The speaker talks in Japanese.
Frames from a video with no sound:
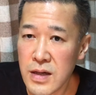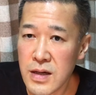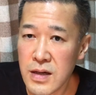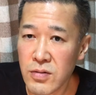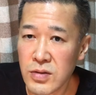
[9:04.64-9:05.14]

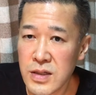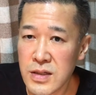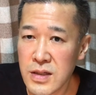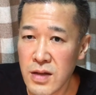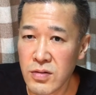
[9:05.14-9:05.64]
えー、ご
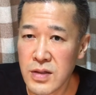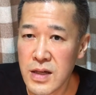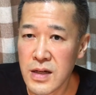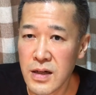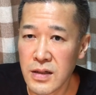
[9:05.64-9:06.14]
新規さんの
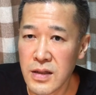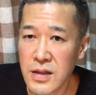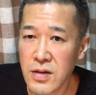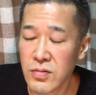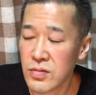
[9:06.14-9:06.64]
成果が出
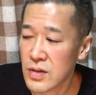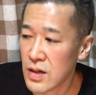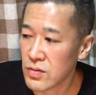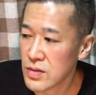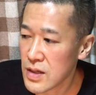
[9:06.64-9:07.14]
てくる
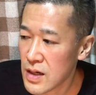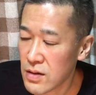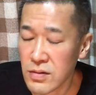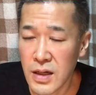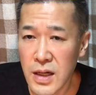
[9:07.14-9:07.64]
可能性が
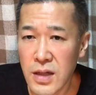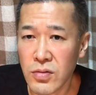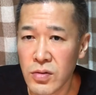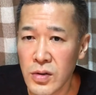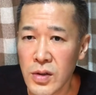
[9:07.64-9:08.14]
あるかな
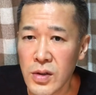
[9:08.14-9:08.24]
と